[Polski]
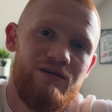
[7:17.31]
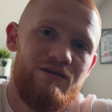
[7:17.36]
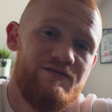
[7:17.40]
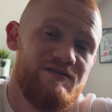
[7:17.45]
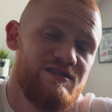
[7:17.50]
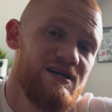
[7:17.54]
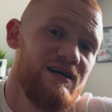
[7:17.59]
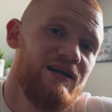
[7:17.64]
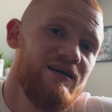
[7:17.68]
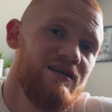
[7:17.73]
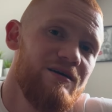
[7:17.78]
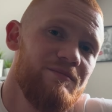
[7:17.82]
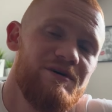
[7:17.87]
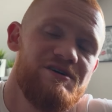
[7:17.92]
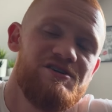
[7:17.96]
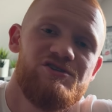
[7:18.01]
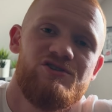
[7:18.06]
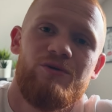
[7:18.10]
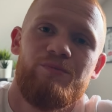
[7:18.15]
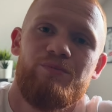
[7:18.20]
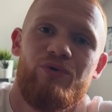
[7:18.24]
I wcale nie
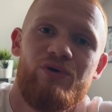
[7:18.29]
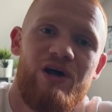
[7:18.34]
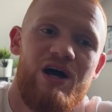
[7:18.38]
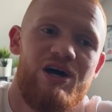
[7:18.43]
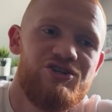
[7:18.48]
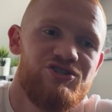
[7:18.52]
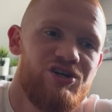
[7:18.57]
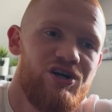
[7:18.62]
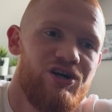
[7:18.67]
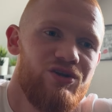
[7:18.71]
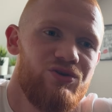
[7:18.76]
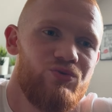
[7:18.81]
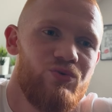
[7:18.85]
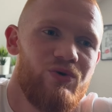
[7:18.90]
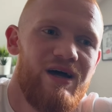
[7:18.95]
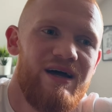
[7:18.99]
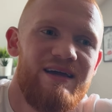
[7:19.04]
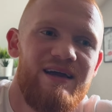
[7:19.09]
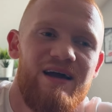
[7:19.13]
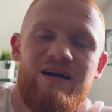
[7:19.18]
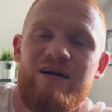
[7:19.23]
będzie to porażka,
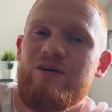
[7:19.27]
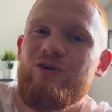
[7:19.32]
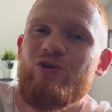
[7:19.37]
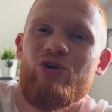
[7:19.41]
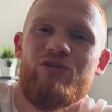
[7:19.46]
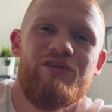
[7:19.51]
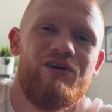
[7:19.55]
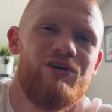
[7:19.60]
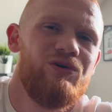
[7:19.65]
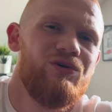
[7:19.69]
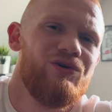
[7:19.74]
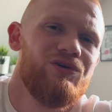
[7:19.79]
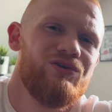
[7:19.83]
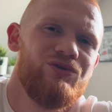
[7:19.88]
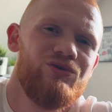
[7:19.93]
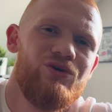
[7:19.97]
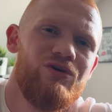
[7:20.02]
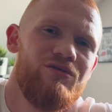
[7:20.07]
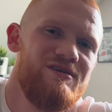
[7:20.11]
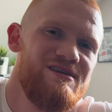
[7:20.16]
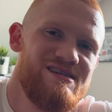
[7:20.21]
która jakkolwiek
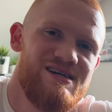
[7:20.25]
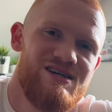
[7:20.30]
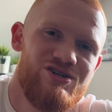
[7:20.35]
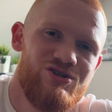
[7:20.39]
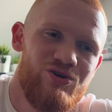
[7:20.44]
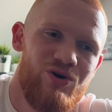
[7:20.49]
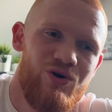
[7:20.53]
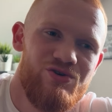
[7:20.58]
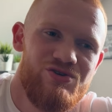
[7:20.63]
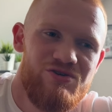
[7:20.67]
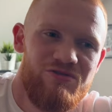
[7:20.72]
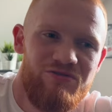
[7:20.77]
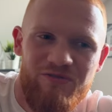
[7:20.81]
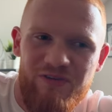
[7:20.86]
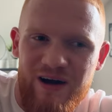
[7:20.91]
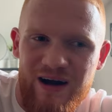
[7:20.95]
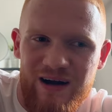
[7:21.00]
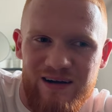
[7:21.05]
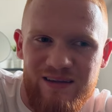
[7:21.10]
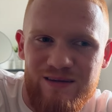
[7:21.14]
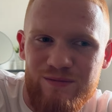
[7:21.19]
Ortonowi zaszkodzi.
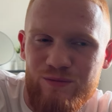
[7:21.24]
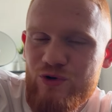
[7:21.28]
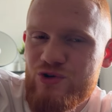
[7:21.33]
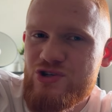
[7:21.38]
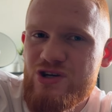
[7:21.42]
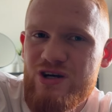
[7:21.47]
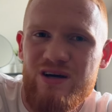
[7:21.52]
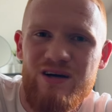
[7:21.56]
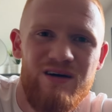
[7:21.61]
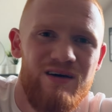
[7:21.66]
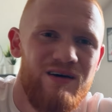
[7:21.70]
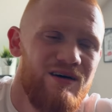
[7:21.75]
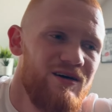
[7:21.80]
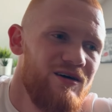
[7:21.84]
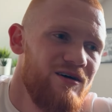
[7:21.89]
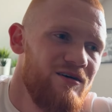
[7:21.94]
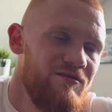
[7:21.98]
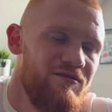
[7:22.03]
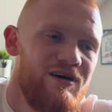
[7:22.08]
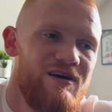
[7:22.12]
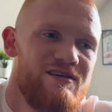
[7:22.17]
Fakt, może
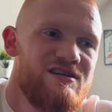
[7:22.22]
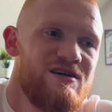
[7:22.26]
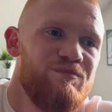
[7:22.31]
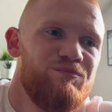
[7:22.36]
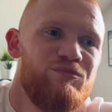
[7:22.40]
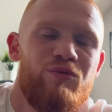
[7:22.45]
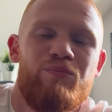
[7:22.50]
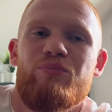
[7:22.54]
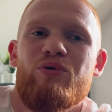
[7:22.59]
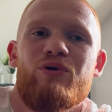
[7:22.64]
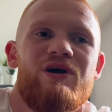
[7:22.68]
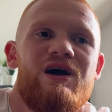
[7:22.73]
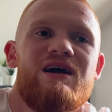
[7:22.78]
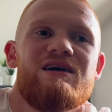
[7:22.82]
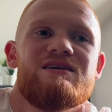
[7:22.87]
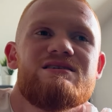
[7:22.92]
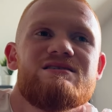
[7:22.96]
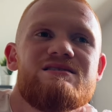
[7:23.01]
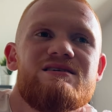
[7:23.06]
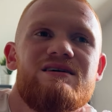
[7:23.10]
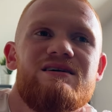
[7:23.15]
wiecie, po
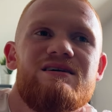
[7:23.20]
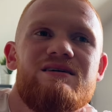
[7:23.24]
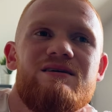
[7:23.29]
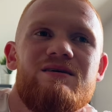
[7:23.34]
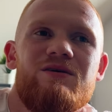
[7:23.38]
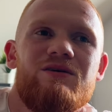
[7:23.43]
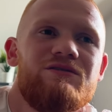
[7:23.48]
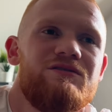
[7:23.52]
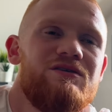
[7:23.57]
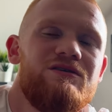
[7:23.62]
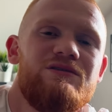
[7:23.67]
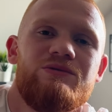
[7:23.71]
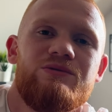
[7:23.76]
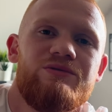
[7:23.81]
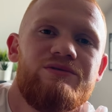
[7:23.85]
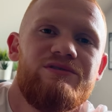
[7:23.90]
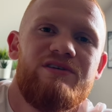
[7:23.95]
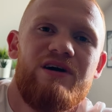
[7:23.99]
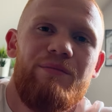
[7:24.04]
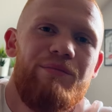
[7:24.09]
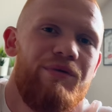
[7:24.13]
porażce o tytuł
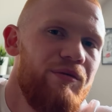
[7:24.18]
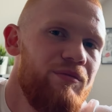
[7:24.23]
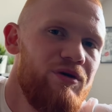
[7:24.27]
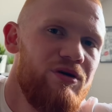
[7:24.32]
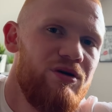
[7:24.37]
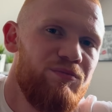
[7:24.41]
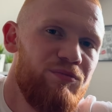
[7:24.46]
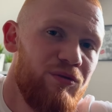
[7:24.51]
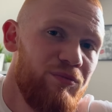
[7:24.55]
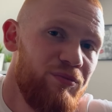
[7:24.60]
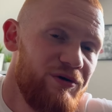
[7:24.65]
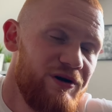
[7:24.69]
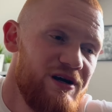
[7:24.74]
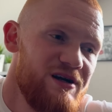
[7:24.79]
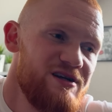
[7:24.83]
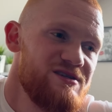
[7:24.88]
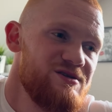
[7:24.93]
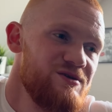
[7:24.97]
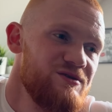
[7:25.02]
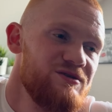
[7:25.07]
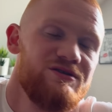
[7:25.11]
WWE, po
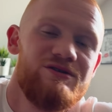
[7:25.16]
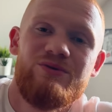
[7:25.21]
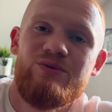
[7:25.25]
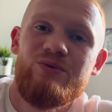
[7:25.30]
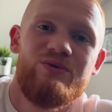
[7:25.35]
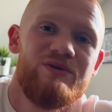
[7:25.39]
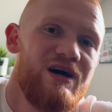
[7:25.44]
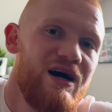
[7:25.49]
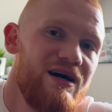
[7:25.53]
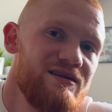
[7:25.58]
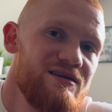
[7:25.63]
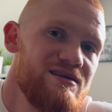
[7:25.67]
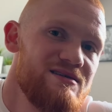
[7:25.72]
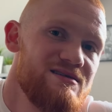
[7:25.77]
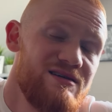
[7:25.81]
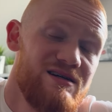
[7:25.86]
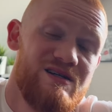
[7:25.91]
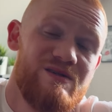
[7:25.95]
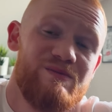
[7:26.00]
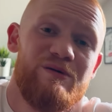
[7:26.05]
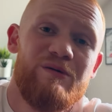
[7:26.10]
porażce o tytuł United
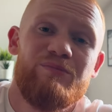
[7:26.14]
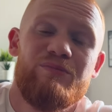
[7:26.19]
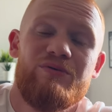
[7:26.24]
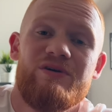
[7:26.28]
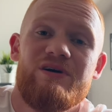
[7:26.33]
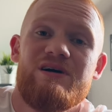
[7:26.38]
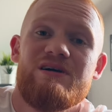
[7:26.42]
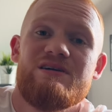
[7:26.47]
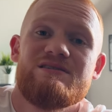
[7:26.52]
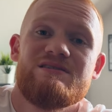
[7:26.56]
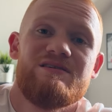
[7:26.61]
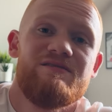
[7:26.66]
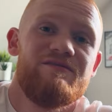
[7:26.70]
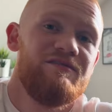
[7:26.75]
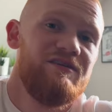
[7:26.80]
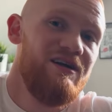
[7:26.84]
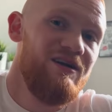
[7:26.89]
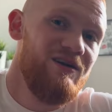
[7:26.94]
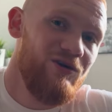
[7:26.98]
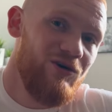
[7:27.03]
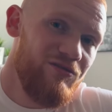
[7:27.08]
States, po porażce w
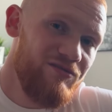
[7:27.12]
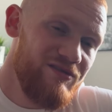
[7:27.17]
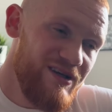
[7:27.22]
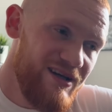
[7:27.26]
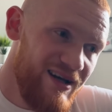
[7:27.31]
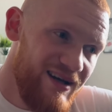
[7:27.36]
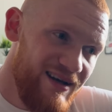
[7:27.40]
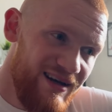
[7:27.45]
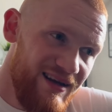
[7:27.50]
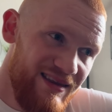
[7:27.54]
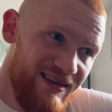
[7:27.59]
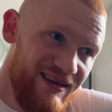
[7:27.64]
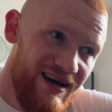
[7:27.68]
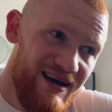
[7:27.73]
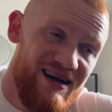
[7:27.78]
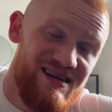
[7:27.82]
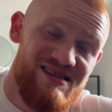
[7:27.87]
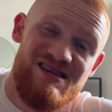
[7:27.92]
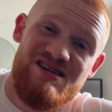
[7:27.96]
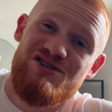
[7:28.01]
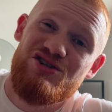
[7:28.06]
King of the Ring i
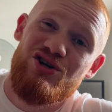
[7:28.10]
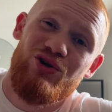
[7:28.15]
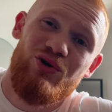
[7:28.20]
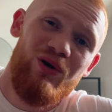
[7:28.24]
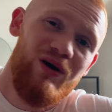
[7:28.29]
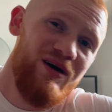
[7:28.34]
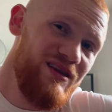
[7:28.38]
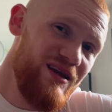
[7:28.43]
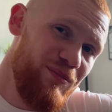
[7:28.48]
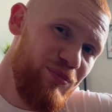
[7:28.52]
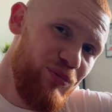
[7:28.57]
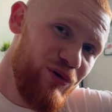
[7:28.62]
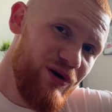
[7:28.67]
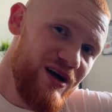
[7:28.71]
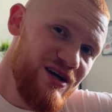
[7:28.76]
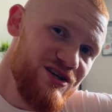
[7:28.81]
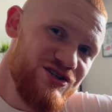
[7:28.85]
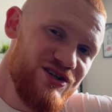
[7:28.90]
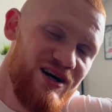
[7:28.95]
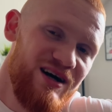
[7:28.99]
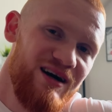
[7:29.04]
teraz jeszcze kolejna
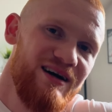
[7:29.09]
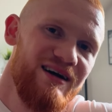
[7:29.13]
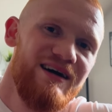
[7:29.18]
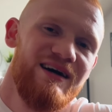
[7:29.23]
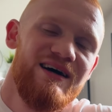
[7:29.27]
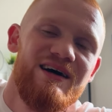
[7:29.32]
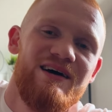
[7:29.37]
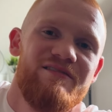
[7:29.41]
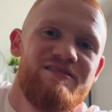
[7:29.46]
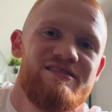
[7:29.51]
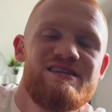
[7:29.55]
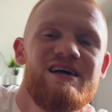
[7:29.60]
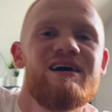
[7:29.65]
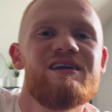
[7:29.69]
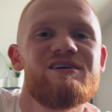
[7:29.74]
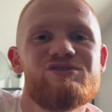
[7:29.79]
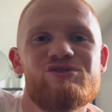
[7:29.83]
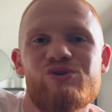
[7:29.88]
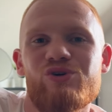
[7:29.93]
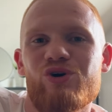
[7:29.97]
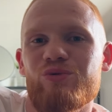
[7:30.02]
porażka w
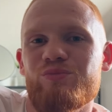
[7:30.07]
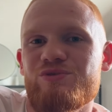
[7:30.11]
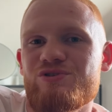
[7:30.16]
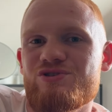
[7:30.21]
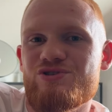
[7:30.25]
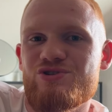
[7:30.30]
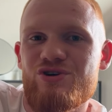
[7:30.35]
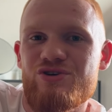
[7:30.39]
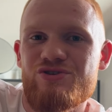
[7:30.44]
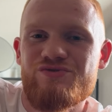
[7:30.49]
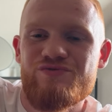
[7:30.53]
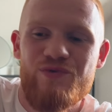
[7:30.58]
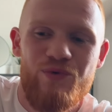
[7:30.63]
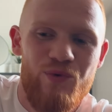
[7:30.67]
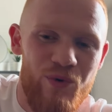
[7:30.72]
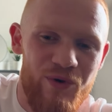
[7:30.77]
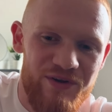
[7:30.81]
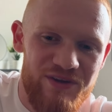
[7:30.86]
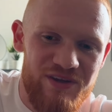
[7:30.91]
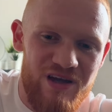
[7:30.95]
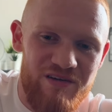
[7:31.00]
starciu o mistrzostwo
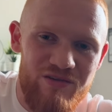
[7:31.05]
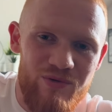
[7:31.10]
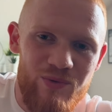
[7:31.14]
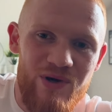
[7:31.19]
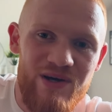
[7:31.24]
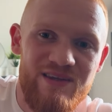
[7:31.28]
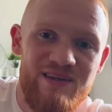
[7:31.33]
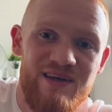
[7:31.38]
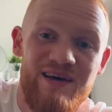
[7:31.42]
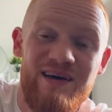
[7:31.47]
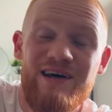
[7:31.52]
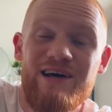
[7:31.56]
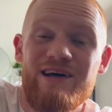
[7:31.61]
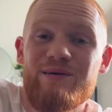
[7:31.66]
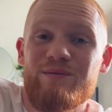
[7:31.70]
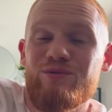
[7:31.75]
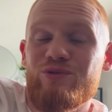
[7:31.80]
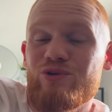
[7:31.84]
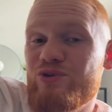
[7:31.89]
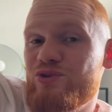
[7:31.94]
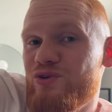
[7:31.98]
World Heavyweight,
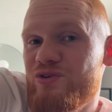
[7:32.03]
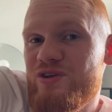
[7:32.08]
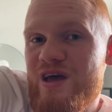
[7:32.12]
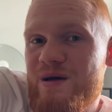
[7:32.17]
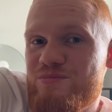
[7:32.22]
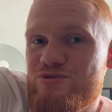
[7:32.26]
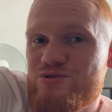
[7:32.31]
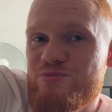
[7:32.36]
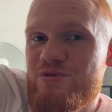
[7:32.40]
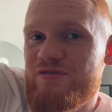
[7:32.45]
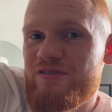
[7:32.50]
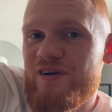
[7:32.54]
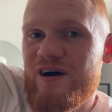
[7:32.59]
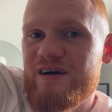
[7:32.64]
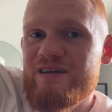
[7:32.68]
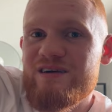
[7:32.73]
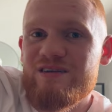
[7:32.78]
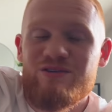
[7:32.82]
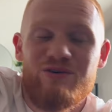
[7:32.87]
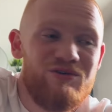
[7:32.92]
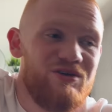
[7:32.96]
no to nie brzmi
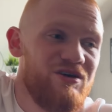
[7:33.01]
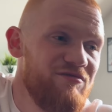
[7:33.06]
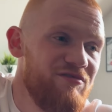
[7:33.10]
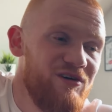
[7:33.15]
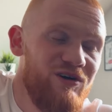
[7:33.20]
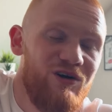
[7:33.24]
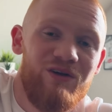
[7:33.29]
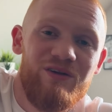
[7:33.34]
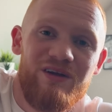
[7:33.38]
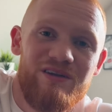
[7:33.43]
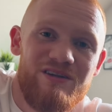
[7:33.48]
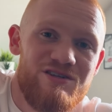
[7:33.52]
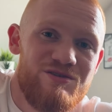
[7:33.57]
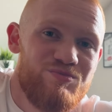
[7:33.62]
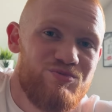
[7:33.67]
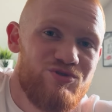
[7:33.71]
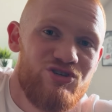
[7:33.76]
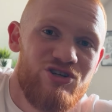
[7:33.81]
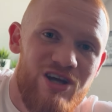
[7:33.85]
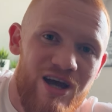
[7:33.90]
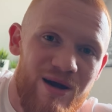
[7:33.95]
fajnie, to nie wygląda też
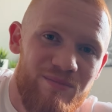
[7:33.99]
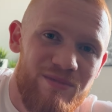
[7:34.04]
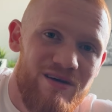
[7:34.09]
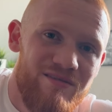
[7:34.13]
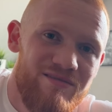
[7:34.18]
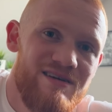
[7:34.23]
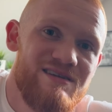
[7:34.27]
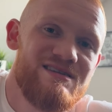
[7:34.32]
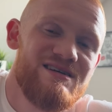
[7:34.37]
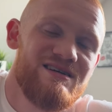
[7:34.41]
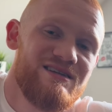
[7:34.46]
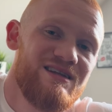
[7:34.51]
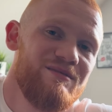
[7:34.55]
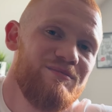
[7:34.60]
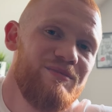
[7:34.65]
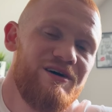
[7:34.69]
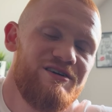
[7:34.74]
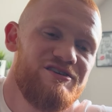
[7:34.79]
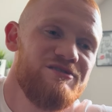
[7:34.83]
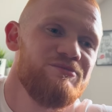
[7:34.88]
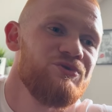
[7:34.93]
przyjemnie, więc jak
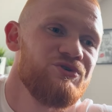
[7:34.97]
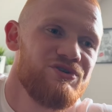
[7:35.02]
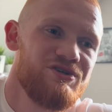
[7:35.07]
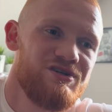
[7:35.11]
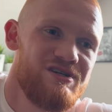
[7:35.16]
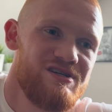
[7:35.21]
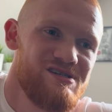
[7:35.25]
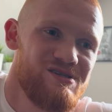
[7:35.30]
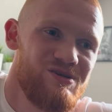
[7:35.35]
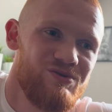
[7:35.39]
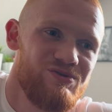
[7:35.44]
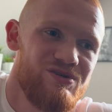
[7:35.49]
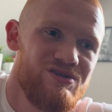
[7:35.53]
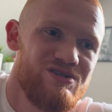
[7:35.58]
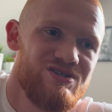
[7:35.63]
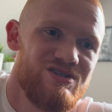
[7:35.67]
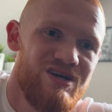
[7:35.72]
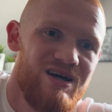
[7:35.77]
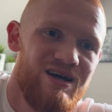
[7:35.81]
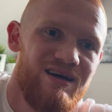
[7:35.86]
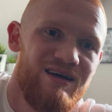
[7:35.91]
najbardziej można się zgodzić,
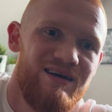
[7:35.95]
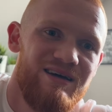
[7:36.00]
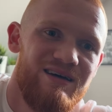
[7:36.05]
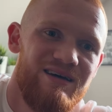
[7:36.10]
że,